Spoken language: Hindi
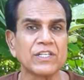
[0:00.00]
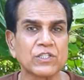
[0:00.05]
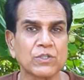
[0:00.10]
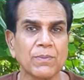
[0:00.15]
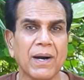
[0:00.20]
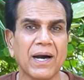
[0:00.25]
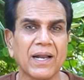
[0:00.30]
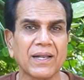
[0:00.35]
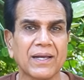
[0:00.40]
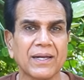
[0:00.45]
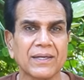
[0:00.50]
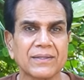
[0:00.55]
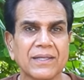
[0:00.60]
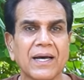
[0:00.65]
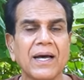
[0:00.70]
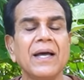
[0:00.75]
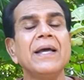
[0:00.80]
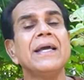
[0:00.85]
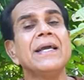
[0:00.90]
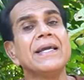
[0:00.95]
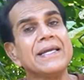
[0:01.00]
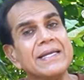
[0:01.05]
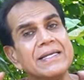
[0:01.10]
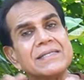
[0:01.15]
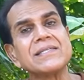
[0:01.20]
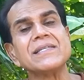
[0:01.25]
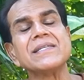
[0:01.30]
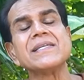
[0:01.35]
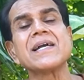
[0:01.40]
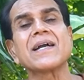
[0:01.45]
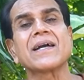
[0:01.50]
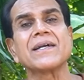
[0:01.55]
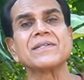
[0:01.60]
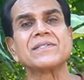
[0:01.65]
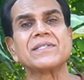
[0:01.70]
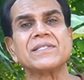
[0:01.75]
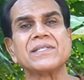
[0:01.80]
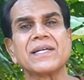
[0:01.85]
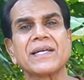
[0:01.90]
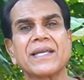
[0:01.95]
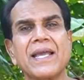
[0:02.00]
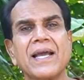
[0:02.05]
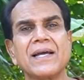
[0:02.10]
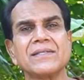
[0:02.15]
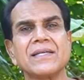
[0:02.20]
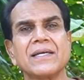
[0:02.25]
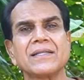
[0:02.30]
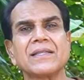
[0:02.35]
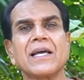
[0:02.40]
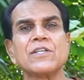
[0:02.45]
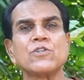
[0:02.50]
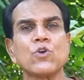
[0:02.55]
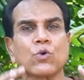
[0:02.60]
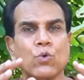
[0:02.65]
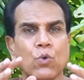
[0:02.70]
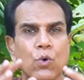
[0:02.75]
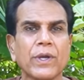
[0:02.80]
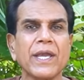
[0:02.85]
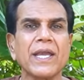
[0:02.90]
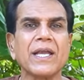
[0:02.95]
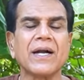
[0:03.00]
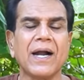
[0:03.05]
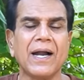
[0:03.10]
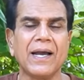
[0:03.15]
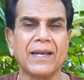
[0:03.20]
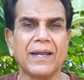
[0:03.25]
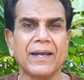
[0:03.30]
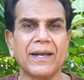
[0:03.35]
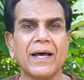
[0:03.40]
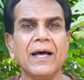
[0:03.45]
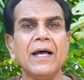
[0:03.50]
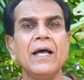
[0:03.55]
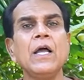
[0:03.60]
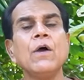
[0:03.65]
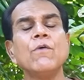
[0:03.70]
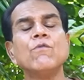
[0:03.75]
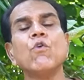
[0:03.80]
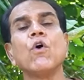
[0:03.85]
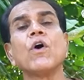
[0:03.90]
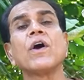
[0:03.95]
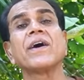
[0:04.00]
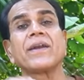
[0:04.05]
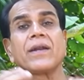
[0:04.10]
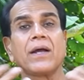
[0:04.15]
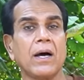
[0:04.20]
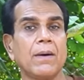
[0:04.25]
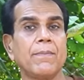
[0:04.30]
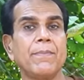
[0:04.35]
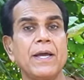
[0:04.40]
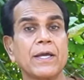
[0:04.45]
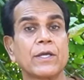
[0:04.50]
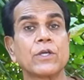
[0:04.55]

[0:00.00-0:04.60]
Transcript: नहीं इस्तेमाल करता इसलिए कंसिडर किया जाता है जो कुकिंग ऑयल है ना वो ख़राब